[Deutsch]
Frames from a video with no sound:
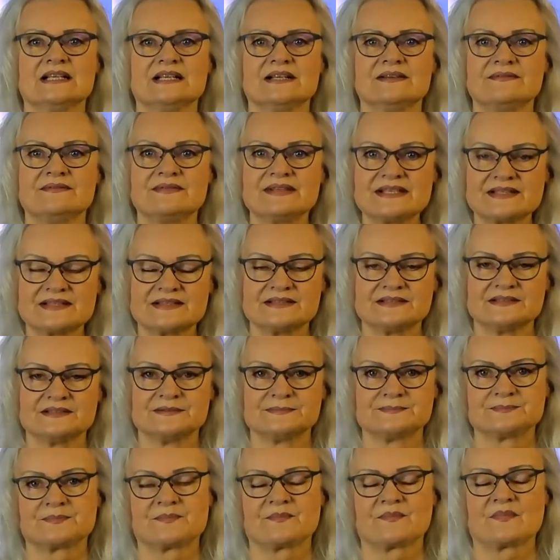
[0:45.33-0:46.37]

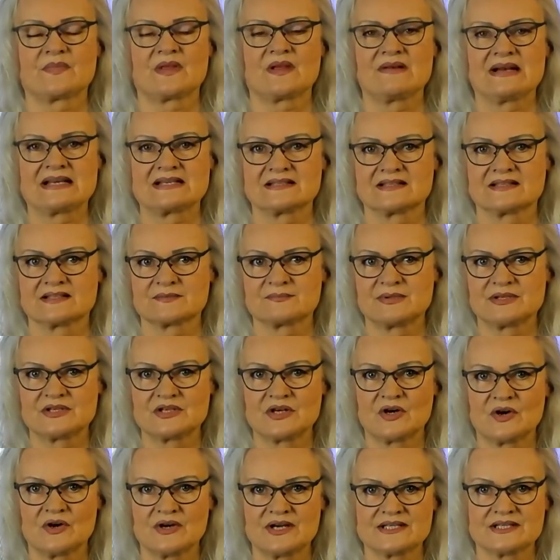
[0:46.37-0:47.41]
wissen, was das
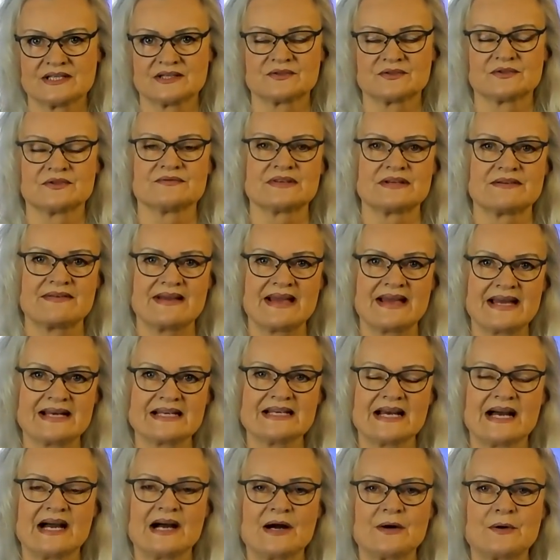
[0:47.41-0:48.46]
bedeutet und wir
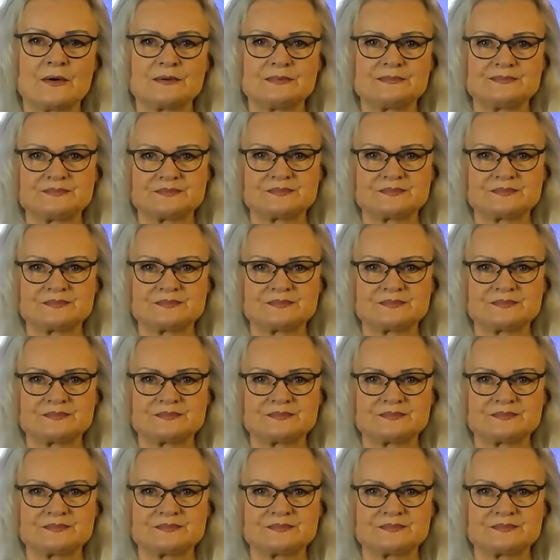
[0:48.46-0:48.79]
werden auch